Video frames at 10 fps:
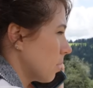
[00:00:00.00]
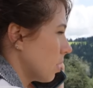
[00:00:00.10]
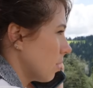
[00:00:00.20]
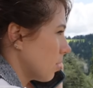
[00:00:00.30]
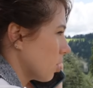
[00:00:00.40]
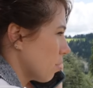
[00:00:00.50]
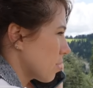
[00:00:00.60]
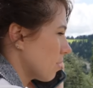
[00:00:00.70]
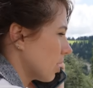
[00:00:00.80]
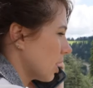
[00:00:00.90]
мы
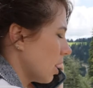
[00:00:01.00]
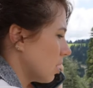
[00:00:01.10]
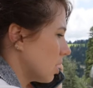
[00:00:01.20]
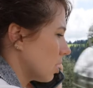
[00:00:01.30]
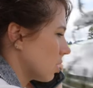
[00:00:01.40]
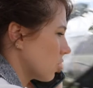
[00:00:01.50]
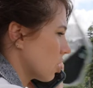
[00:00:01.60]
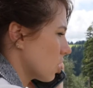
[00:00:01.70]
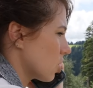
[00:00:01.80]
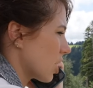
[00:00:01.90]
вернемся в отель где-то
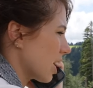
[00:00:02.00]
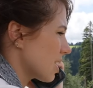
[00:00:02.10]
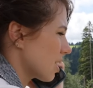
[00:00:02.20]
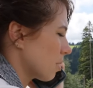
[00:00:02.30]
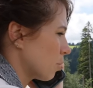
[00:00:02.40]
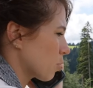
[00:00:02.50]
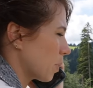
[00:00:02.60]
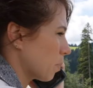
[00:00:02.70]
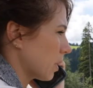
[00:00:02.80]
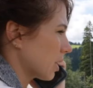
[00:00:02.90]
через часик, может
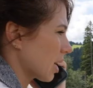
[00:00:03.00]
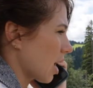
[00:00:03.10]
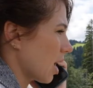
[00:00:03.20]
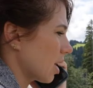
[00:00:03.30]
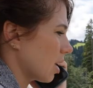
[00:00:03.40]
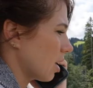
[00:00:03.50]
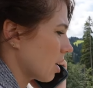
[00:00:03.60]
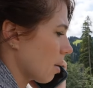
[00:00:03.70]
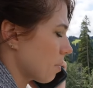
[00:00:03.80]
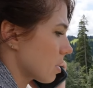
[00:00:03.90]
быть, полтора, и
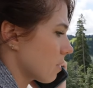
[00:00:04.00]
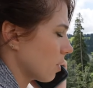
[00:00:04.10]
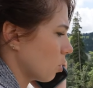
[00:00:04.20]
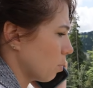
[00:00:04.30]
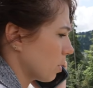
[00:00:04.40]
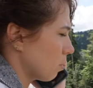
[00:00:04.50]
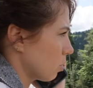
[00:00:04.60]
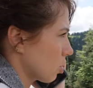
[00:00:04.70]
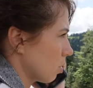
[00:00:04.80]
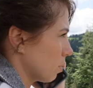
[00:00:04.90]
я перезвоню,
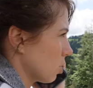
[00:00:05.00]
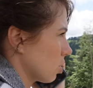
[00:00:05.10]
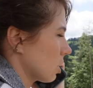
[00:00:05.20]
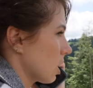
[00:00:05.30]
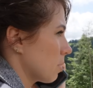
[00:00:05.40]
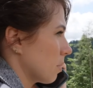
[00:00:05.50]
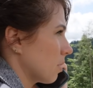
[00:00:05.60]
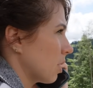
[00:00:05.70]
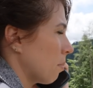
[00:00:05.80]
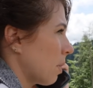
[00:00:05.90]
потому что мы сейчас едем на
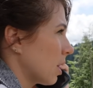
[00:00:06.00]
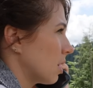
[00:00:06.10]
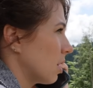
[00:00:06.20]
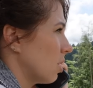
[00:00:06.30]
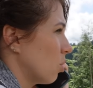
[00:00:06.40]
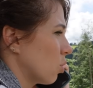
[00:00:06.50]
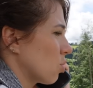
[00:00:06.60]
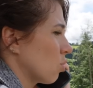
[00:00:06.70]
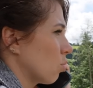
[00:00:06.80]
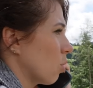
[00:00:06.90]
водопады, и не
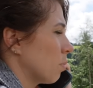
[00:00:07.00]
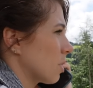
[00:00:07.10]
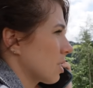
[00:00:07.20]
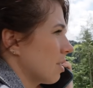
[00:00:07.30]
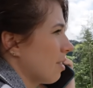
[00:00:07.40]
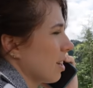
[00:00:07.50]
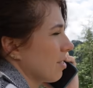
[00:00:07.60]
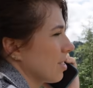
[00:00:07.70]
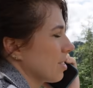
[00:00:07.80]
очень удобно разговаривать.